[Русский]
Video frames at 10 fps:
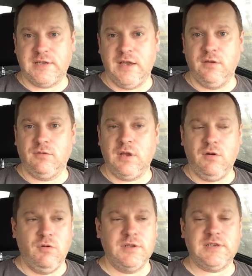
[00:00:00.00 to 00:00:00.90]
расстоянии он
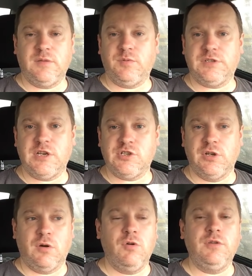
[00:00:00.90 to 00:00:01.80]
находится от
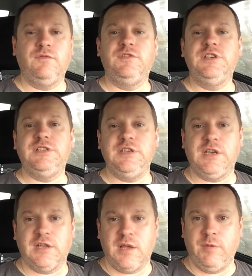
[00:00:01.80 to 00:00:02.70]
пассажира, хоть в
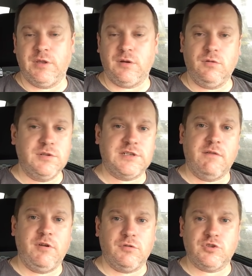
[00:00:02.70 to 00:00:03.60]
10 километрах, он
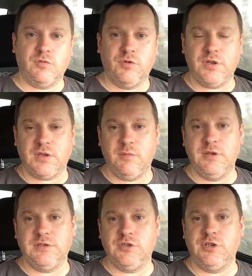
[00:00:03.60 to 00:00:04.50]
соврет, что будет на
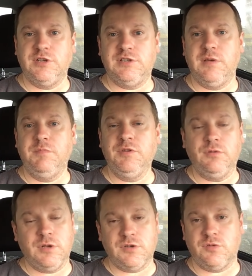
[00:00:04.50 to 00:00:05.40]
месте через 7
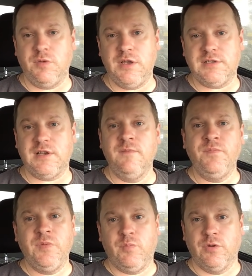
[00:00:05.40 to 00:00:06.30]
минут и, разумеется,
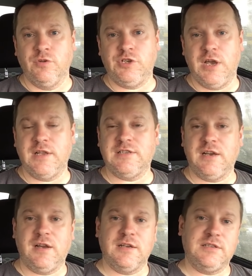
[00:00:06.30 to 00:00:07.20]
получает
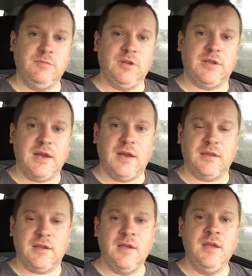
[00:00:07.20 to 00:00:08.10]
заказ. Именно так
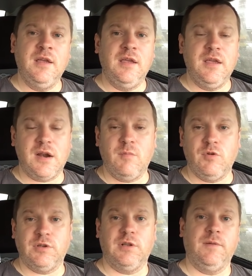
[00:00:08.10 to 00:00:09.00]
это и
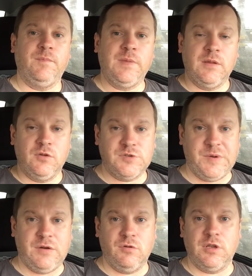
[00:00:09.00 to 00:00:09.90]
работало. Но с
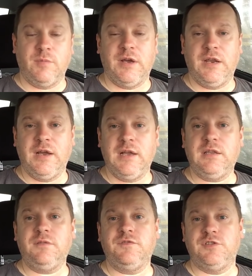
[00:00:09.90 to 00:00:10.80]
приходом
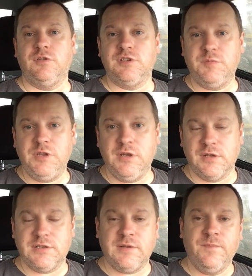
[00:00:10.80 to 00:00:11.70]
агрегаторов все
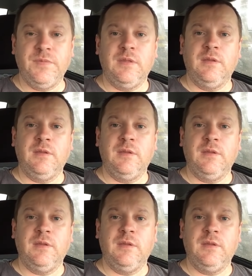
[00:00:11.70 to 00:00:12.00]
изменилось.